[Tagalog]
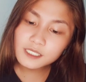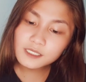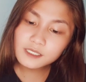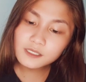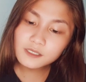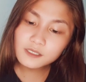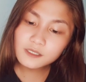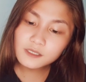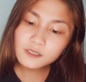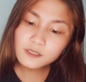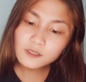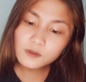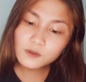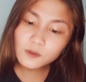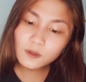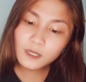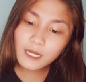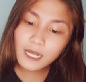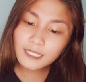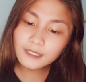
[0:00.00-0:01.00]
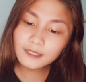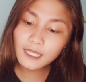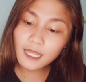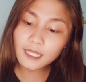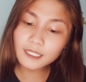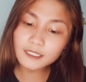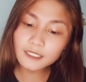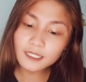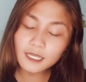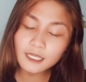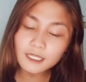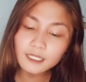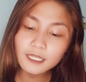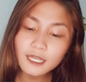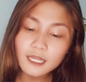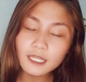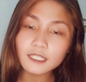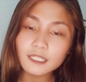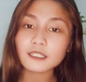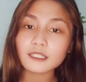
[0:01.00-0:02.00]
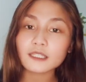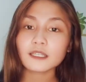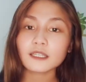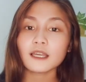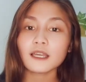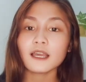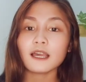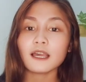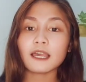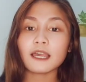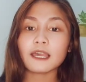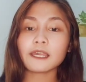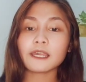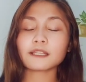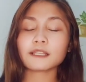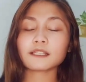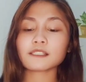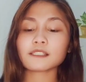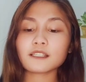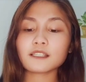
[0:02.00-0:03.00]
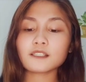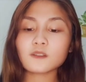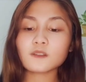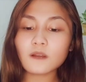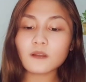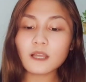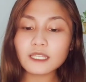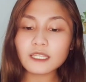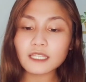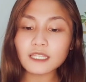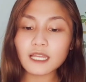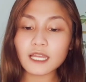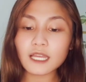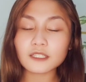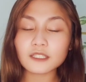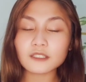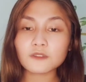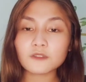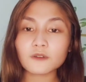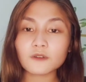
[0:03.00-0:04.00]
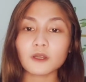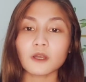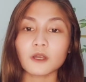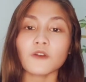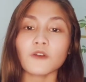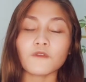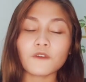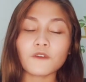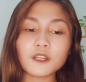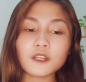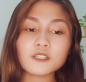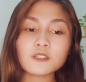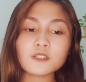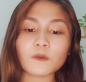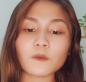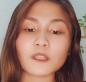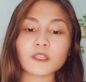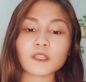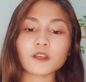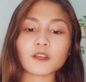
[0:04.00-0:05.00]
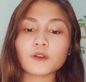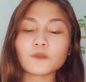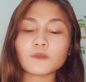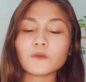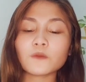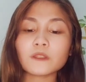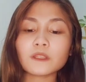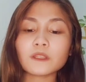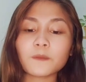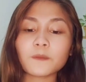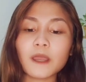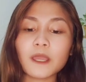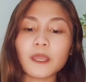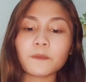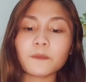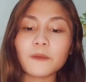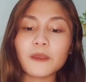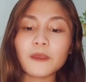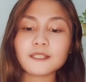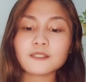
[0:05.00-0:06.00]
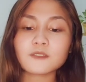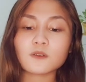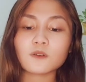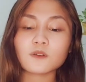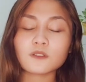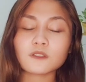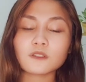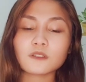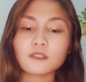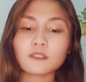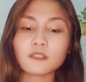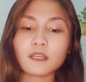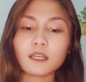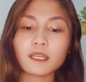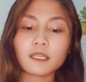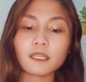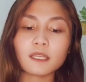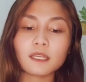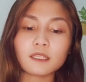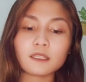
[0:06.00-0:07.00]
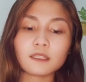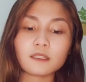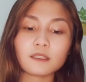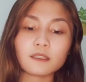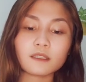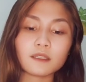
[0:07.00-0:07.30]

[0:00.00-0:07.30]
this sukatan. Ayan. Iris D. Sukatan. First winner of 25 pesos. Ayan.